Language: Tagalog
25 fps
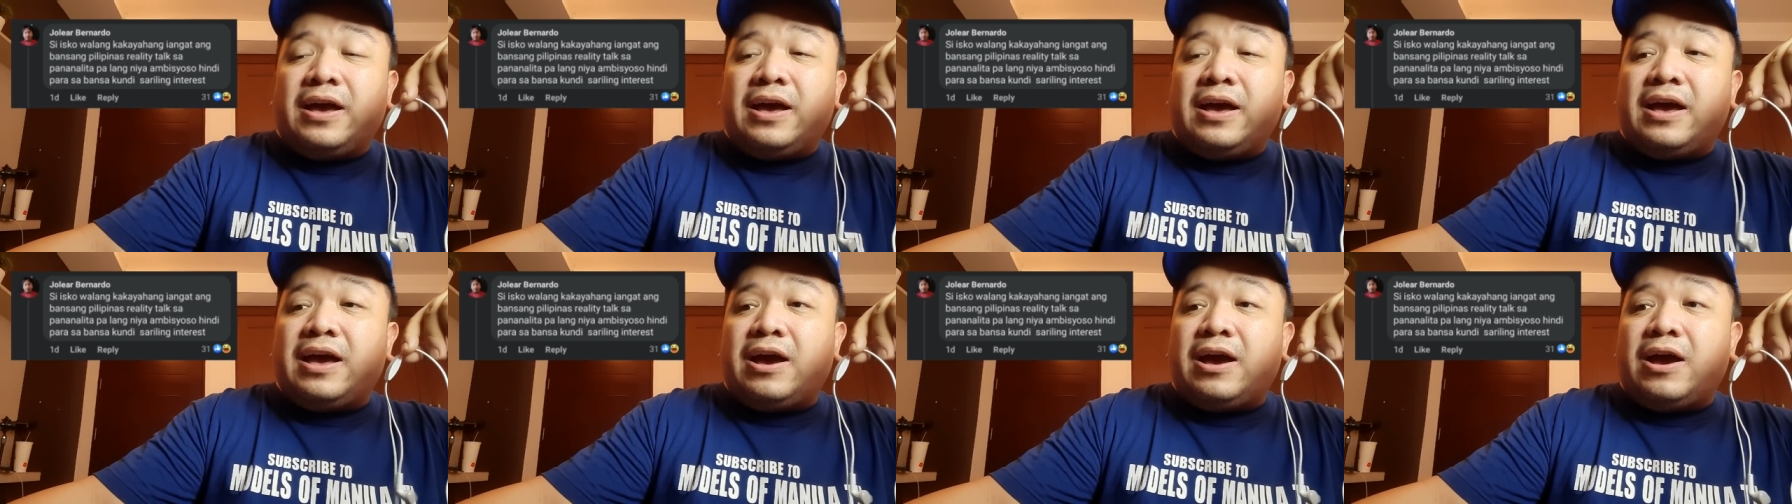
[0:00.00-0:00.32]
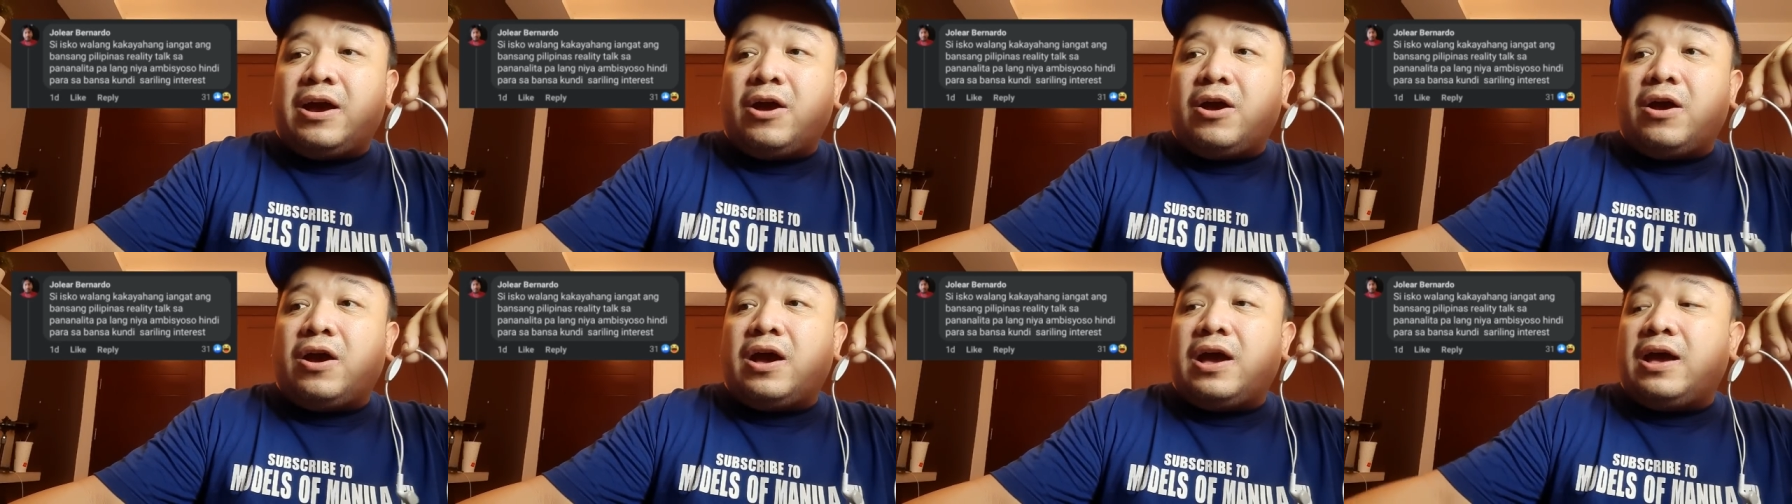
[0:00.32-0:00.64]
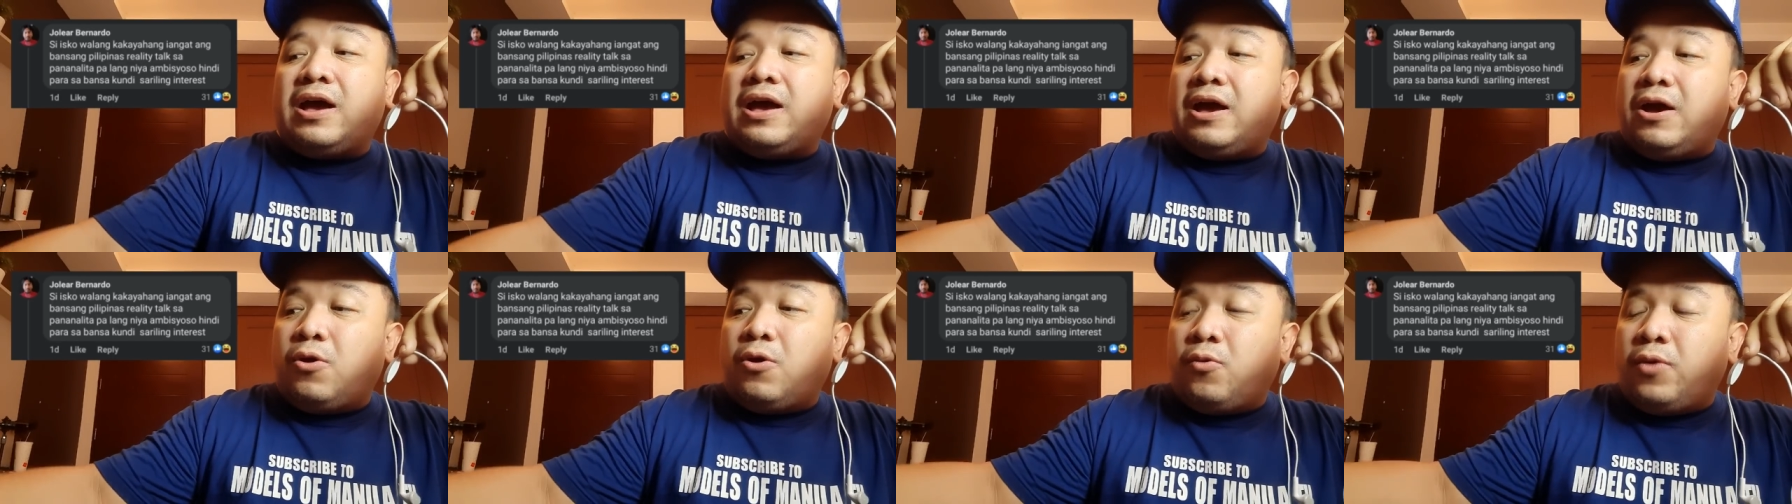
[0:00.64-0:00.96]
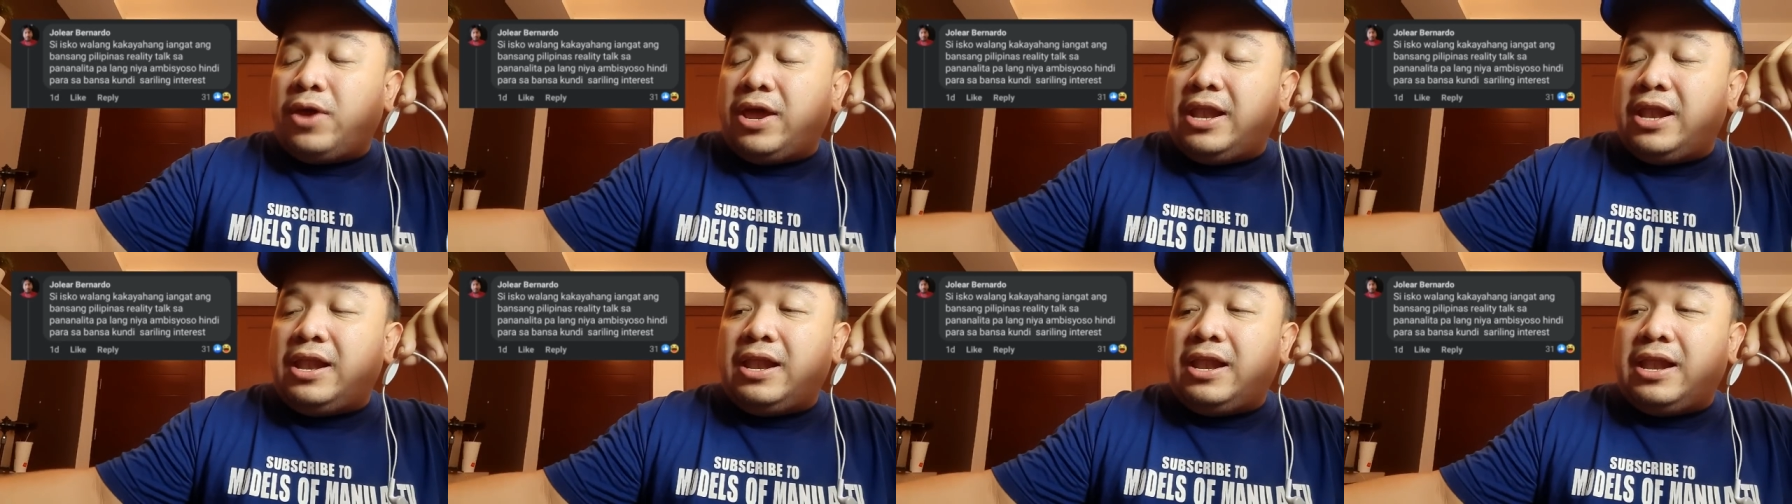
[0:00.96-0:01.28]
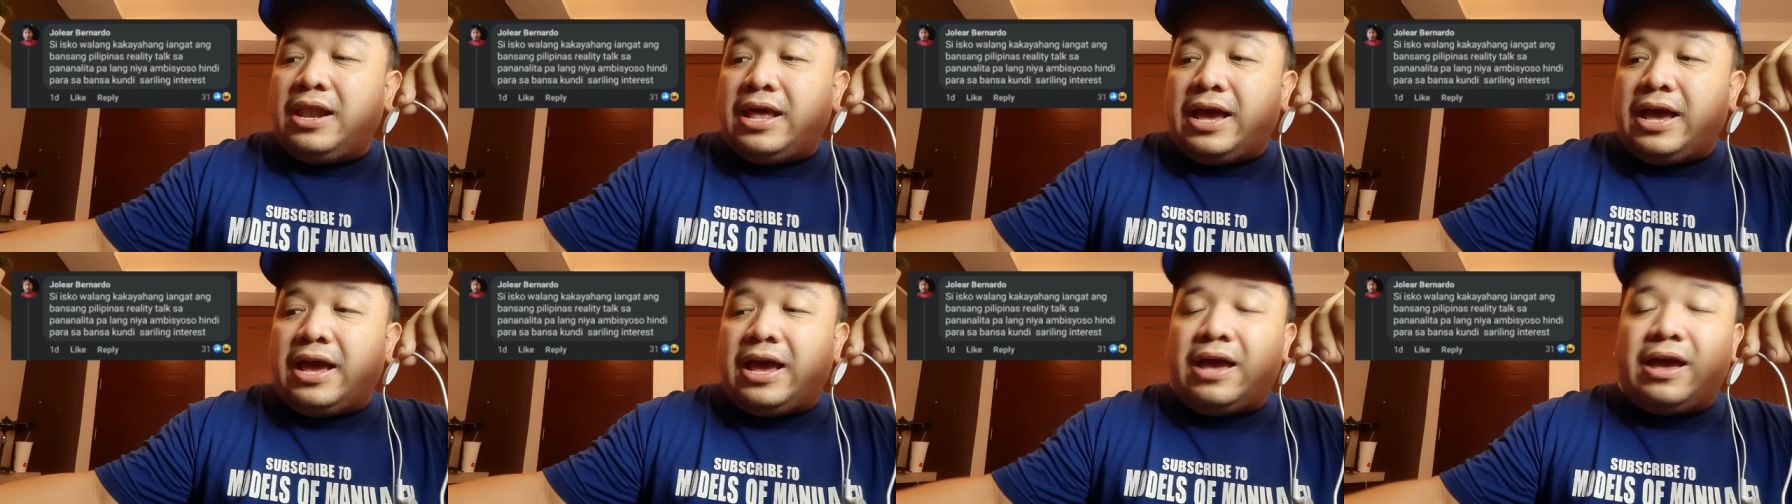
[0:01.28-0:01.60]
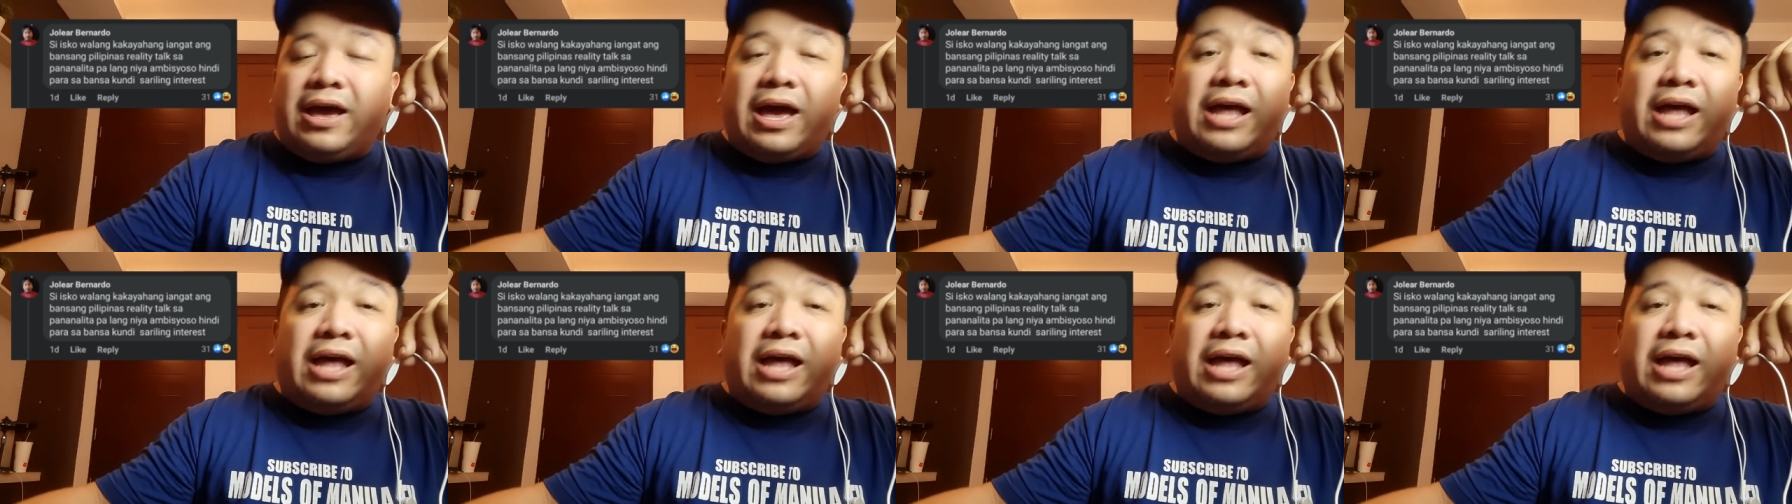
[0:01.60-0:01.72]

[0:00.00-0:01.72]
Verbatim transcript: uh, well uh,